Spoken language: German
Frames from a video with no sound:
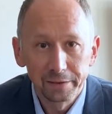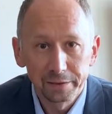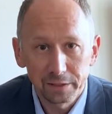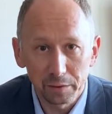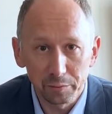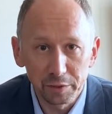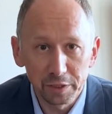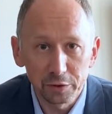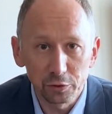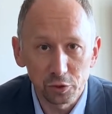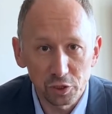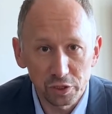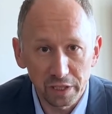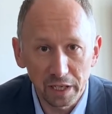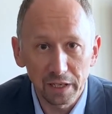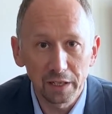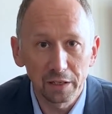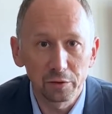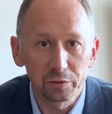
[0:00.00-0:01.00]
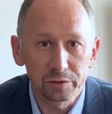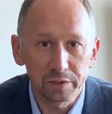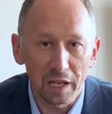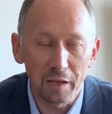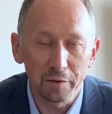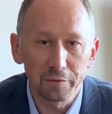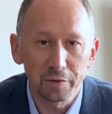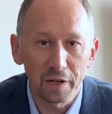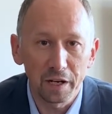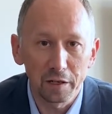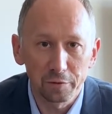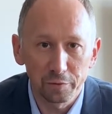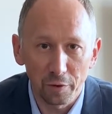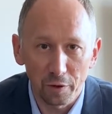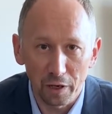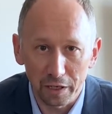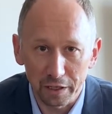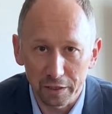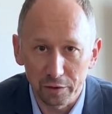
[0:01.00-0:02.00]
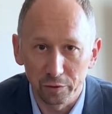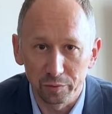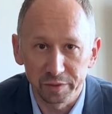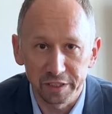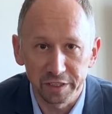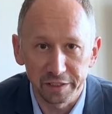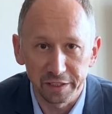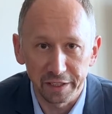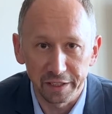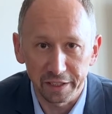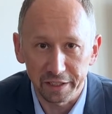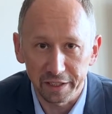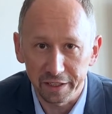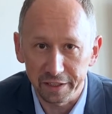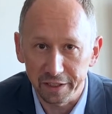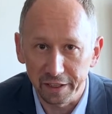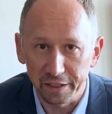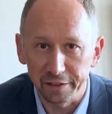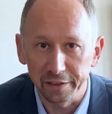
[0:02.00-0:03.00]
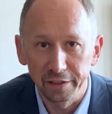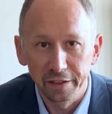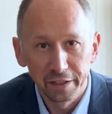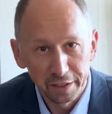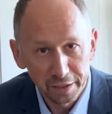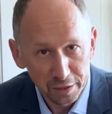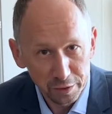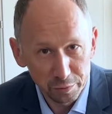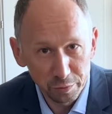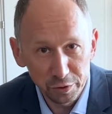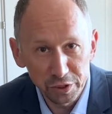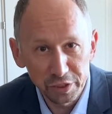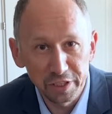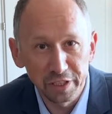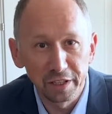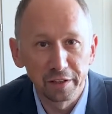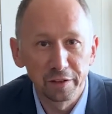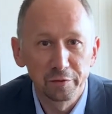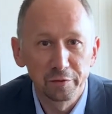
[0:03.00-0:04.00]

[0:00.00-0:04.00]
damit du schneller und einfacher vorankommst in deiner Karriere. Ich wünsche dir